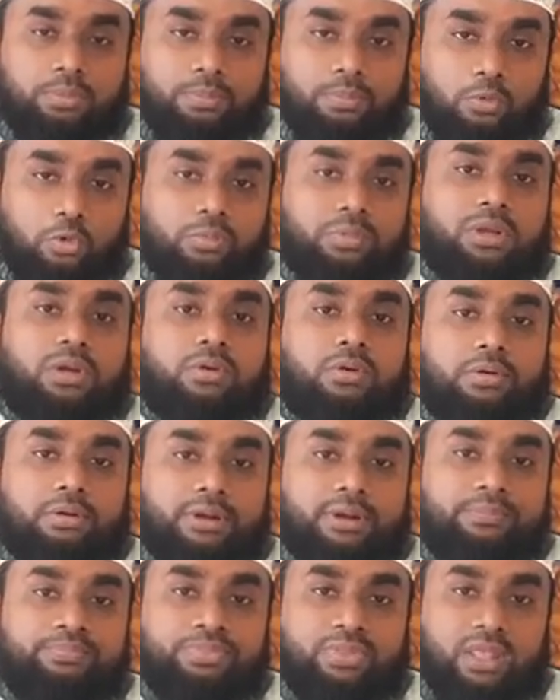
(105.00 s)
বমি
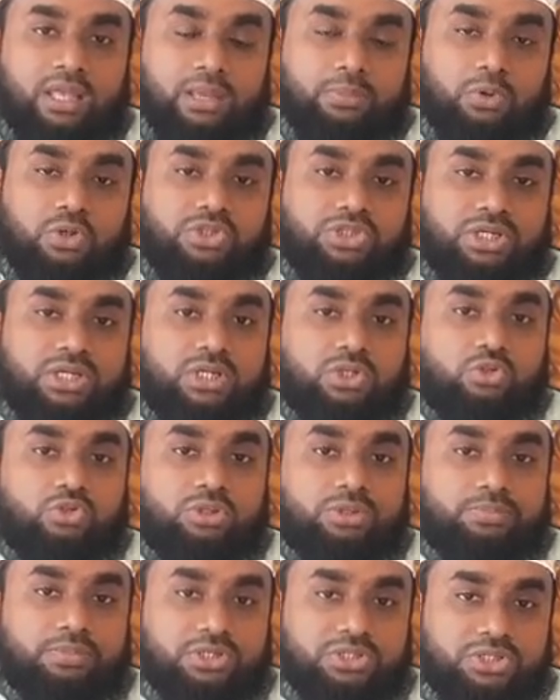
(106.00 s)
করে এবং সেটা
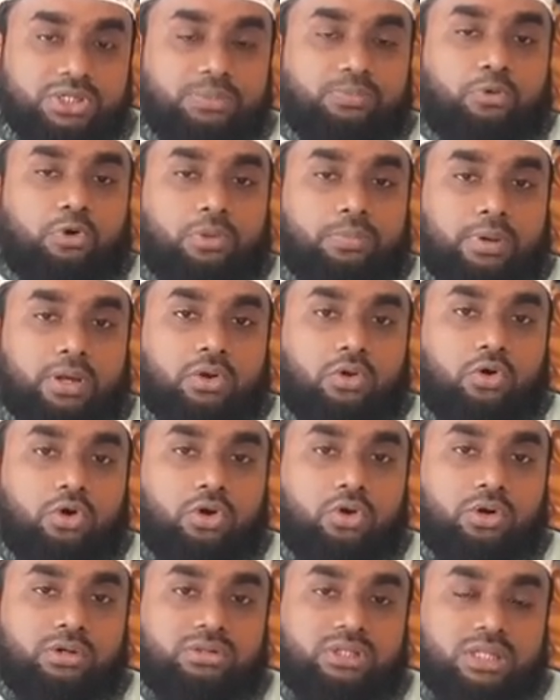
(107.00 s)
যদি বেশি পরিমাণ
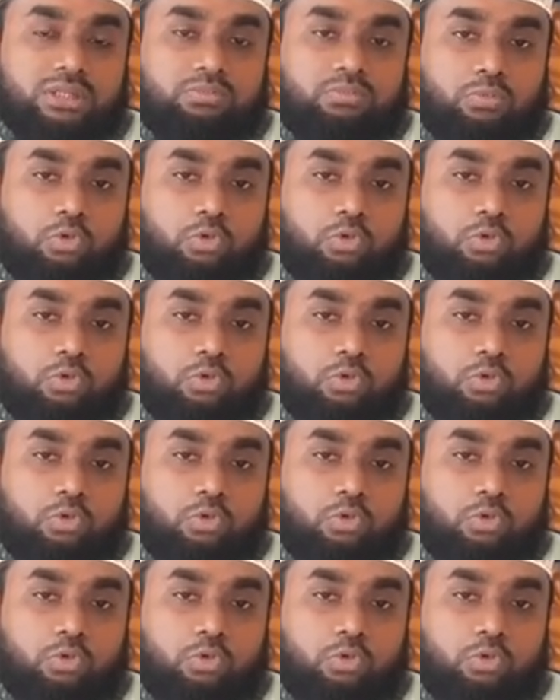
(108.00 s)
হয় অর্থাৎ